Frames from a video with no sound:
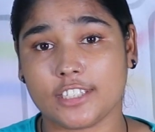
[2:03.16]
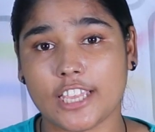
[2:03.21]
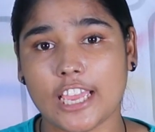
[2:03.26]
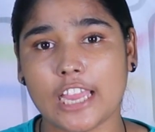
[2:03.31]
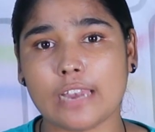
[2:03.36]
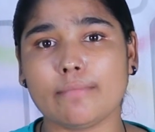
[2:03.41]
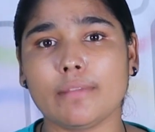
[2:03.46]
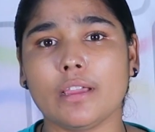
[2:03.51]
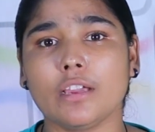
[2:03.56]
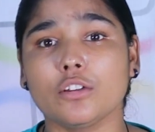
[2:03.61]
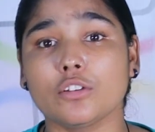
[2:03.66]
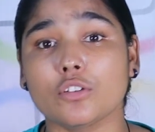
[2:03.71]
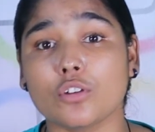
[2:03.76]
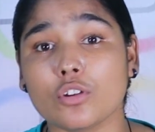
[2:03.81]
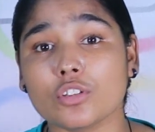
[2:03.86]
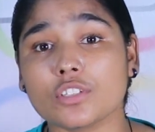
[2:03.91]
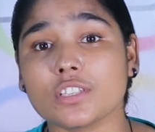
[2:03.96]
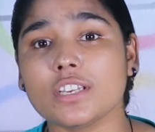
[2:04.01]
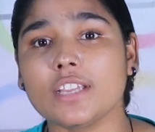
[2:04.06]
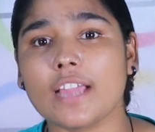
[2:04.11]
सेल में
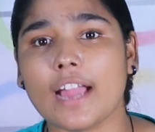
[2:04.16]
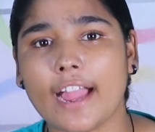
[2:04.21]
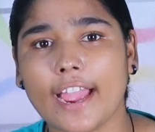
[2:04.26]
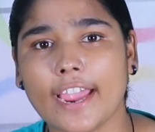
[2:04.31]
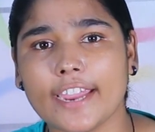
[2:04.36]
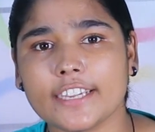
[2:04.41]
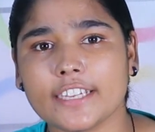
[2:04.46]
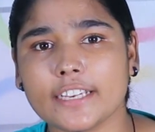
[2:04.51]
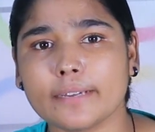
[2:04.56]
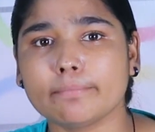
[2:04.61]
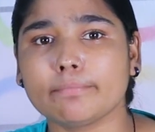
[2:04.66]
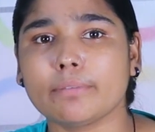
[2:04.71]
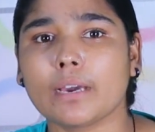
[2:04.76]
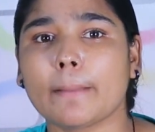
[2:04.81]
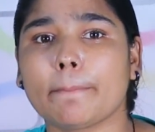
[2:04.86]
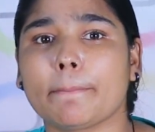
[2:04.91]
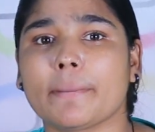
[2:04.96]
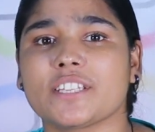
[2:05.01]
ग्रोसरी आइटम पर